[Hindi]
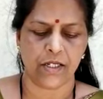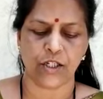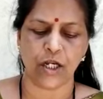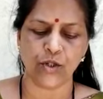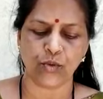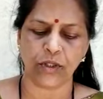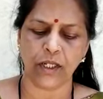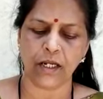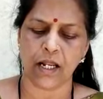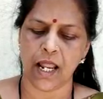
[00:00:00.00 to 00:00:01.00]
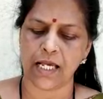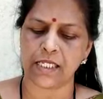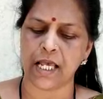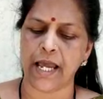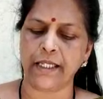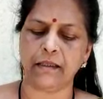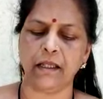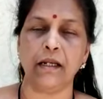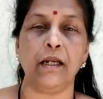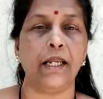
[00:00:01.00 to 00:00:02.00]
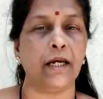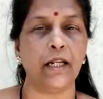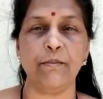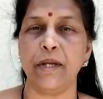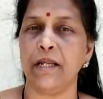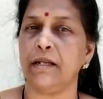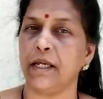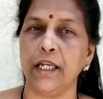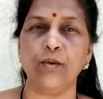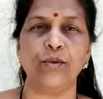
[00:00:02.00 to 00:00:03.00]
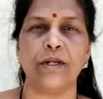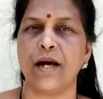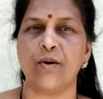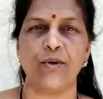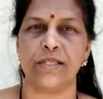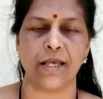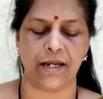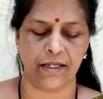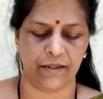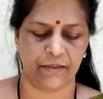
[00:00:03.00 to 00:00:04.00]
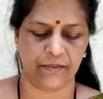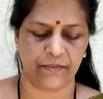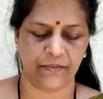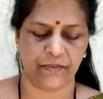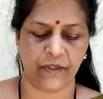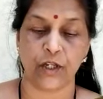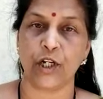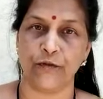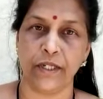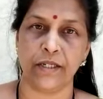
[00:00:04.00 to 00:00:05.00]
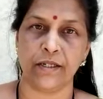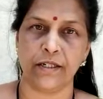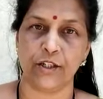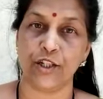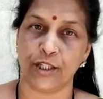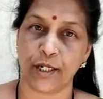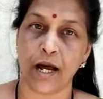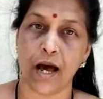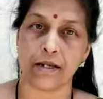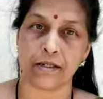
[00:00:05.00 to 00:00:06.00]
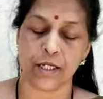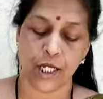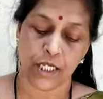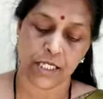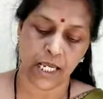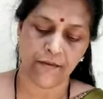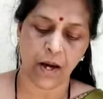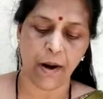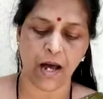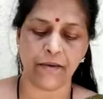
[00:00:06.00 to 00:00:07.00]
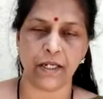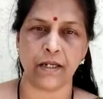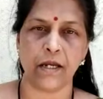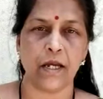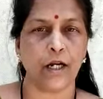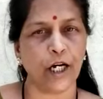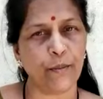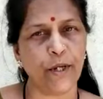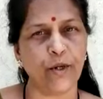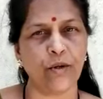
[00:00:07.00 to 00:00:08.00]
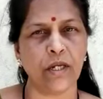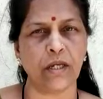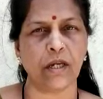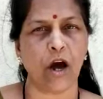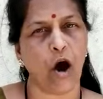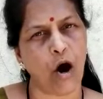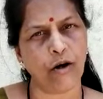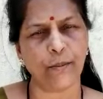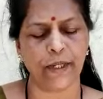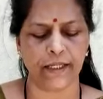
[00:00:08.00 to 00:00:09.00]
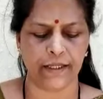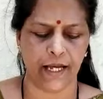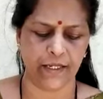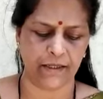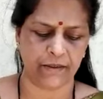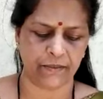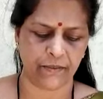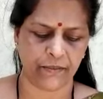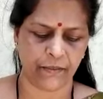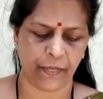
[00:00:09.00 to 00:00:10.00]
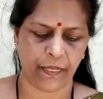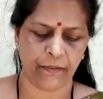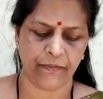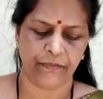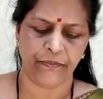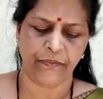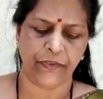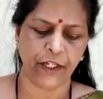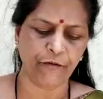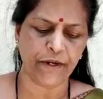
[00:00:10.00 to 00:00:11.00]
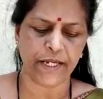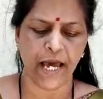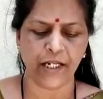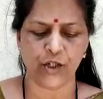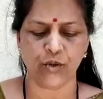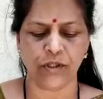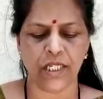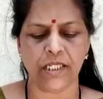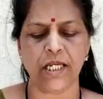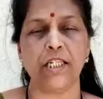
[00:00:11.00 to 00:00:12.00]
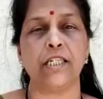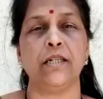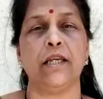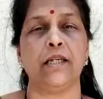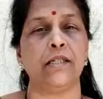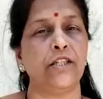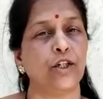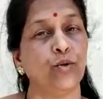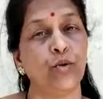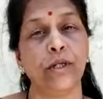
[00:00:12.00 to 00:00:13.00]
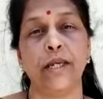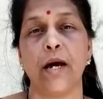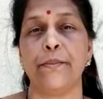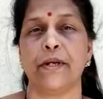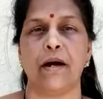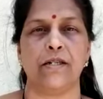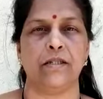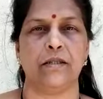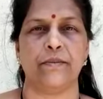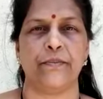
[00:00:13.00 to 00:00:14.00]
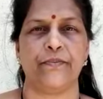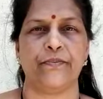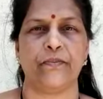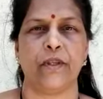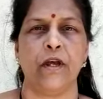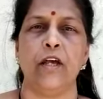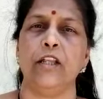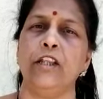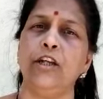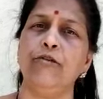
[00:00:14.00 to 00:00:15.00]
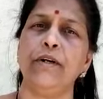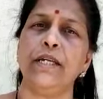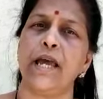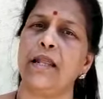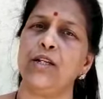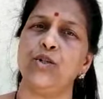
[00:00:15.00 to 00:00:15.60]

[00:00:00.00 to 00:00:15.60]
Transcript: संस्कृति कला साहित्य लेखन में नहीं उनका कोई सानी कवि चित्रकार सेवाभावी कर्मयोगी और बलिदानी दिव्य ज्ञान ज्योति से जिसने जग को किया प्रकाशित दिव्य ज्ञान